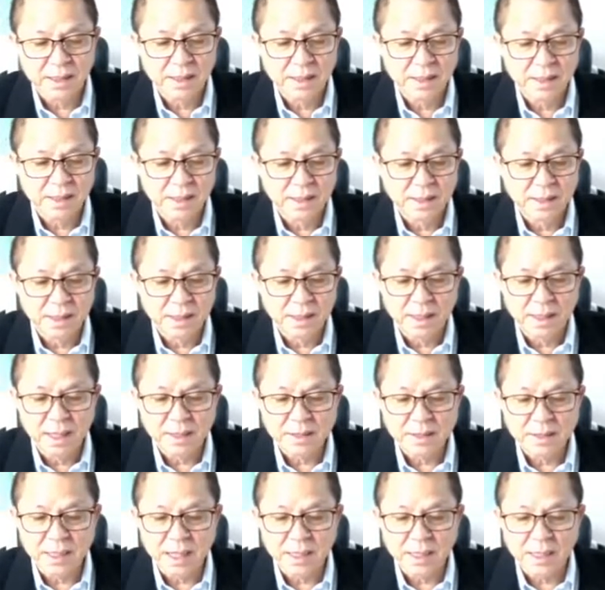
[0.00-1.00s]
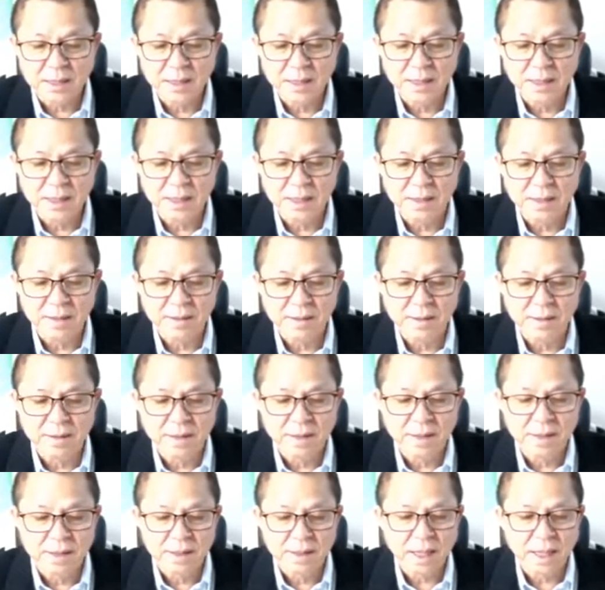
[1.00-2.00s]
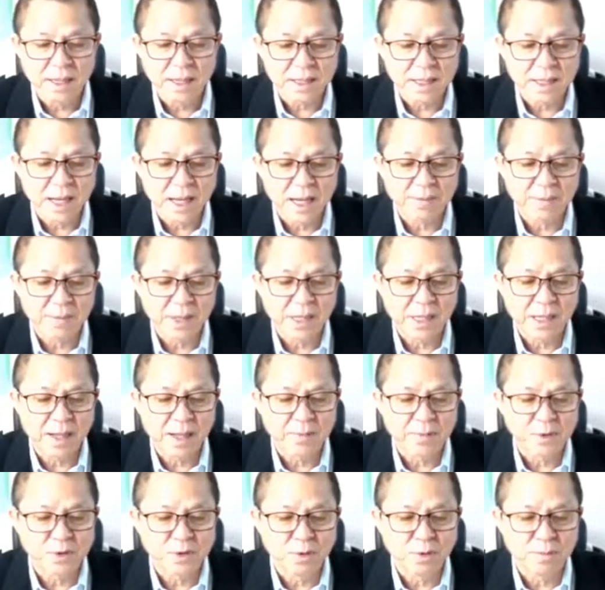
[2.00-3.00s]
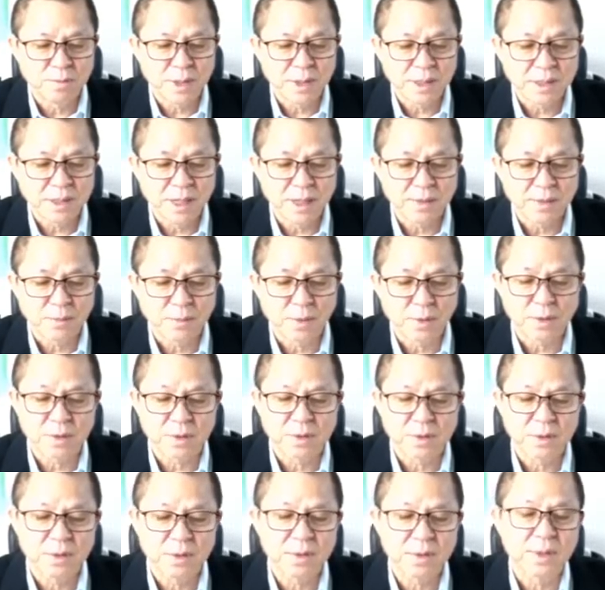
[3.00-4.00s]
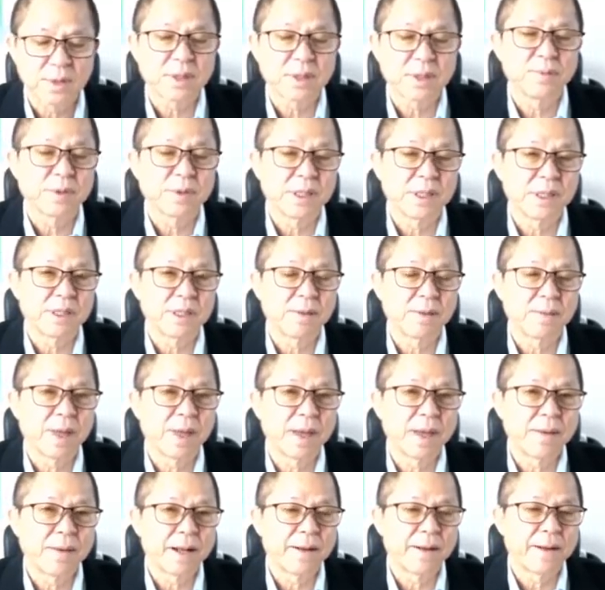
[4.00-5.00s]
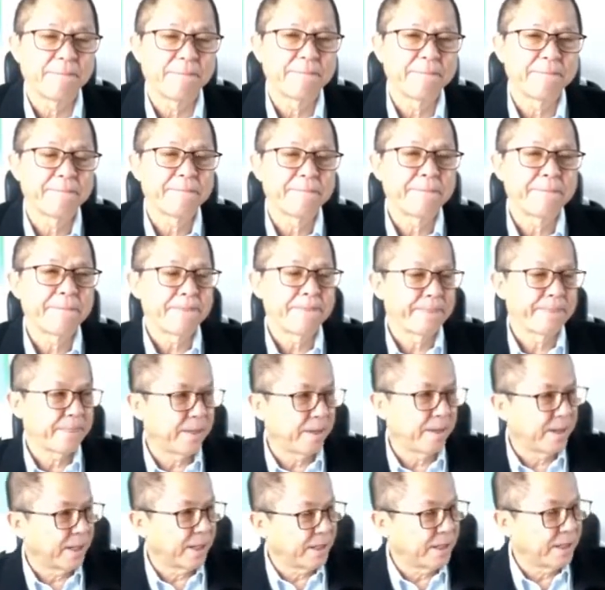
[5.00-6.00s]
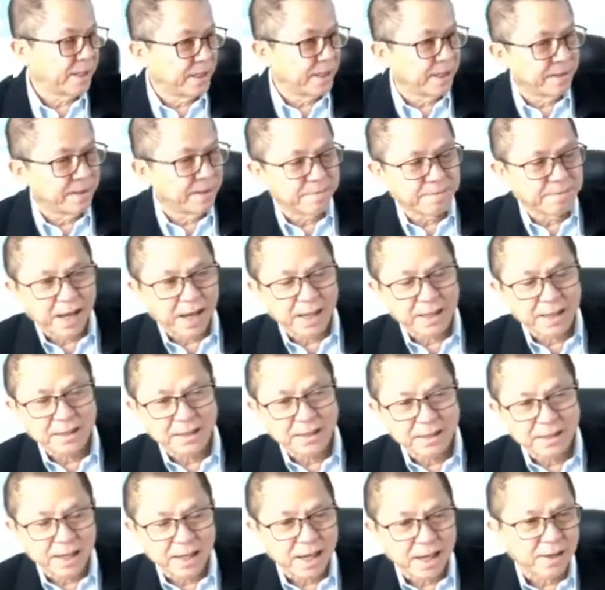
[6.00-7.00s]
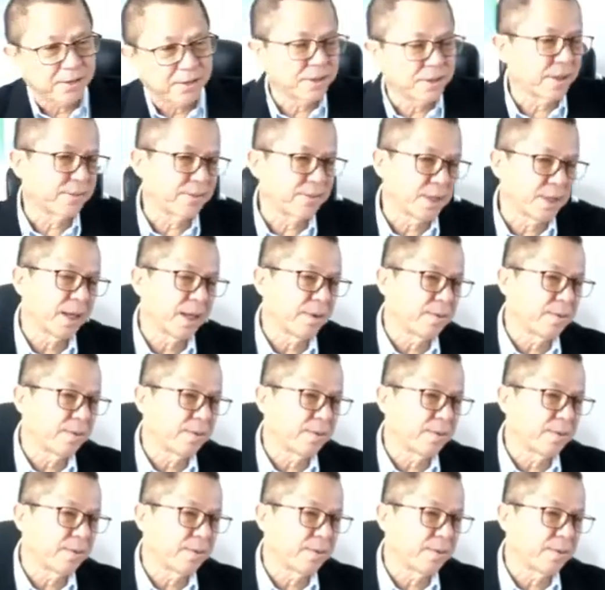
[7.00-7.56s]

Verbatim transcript: ได้ส่งสัญญาณที่บอกว่าจะพิจารณาอัตราดอกเบี้ยในครึ่งปีหลังเนื่องจากอัตราเงินเฟ้อ